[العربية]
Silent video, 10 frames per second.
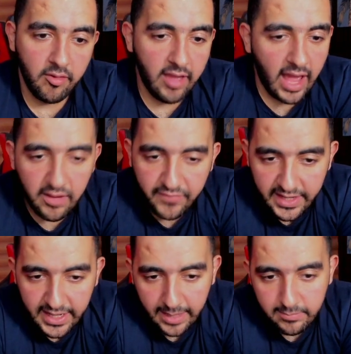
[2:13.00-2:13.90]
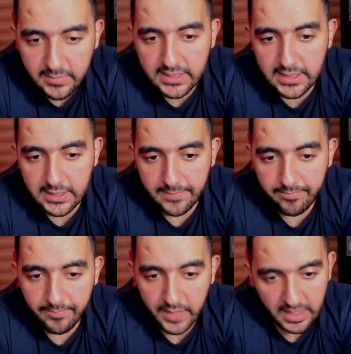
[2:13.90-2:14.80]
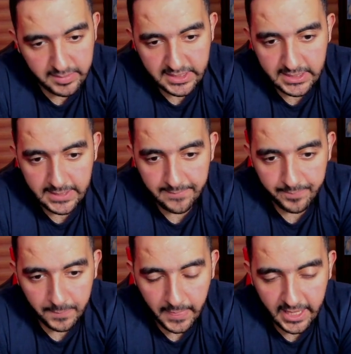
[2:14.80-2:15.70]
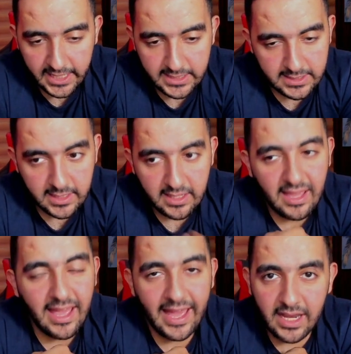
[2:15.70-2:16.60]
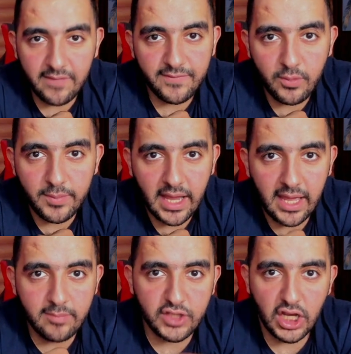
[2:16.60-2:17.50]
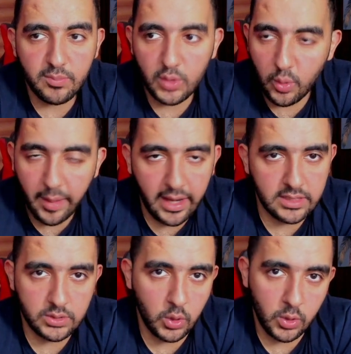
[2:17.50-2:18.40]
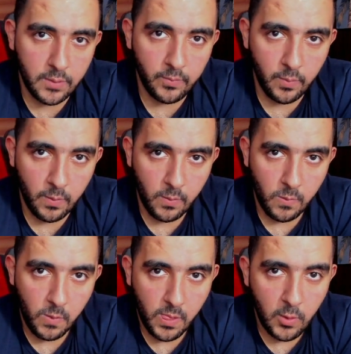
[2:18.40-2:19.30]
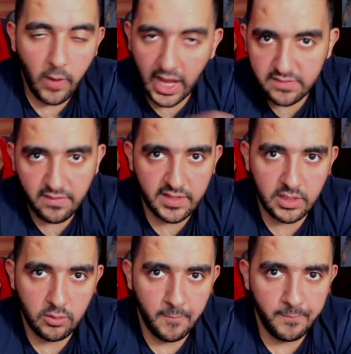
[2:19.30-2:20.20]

على فكره يا ام سي ام 3 ايث انا في يوم من الايام صحيت من النوم على انذار وحذف فيديو